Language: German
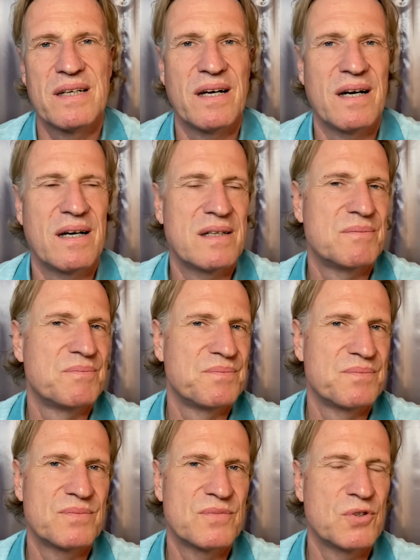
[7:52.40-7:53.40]
ja,
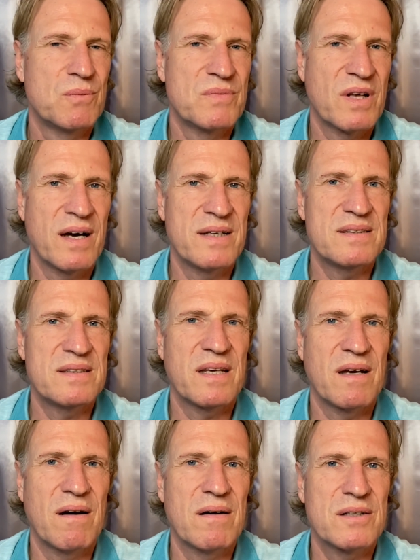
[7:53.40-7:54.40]
35
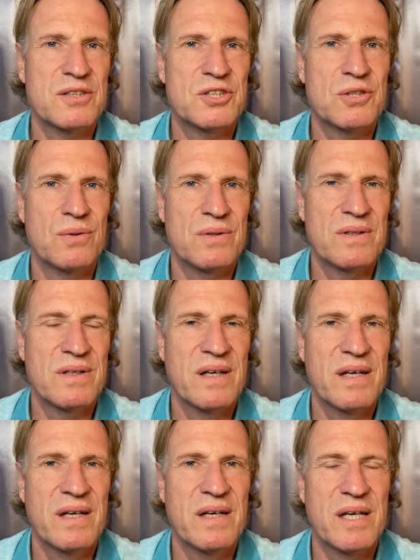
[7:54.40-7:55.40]
Jahre schon
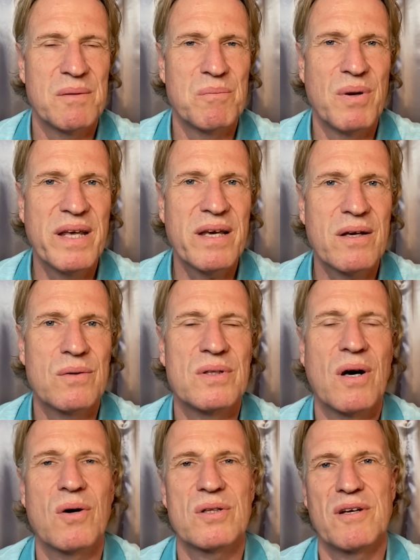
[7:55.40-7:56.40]
im Blick und
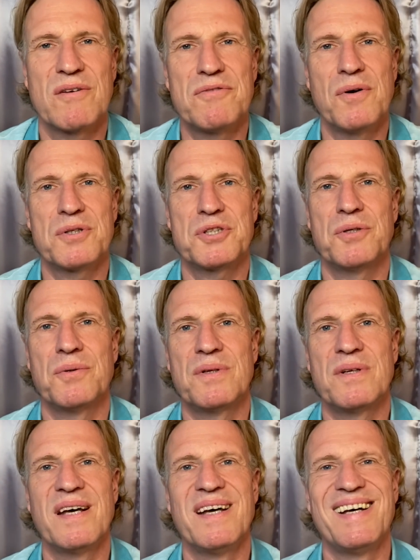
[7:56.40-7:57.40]
auch davor schon.
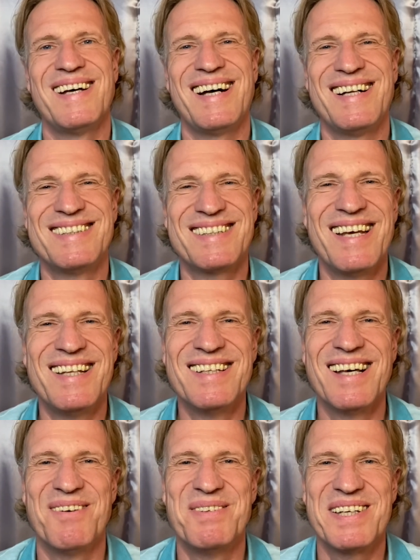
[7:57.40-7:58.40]
Als Kind
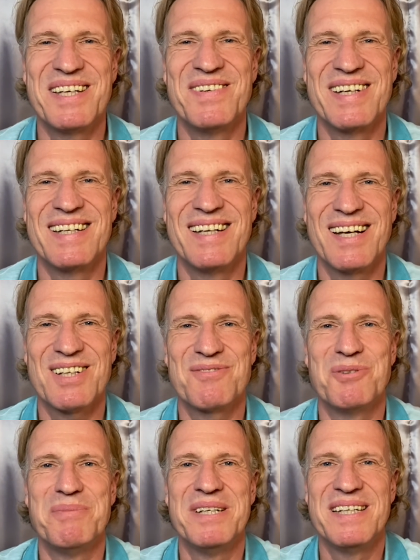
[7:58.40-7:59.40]
habe ich immer gedacht, wo
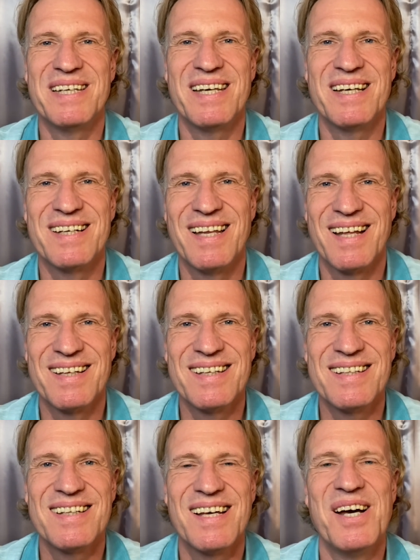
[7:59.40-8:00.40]
bin ich hier
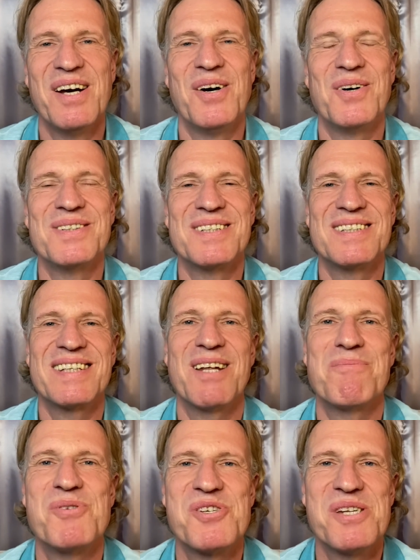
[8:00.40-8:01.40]
gelandet? Und es
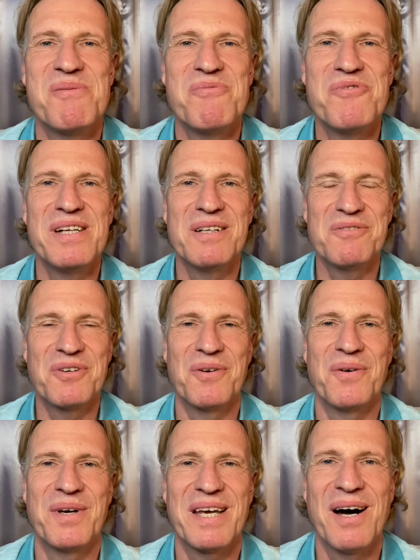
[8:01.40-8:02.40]
geht bestimmt vielen von euch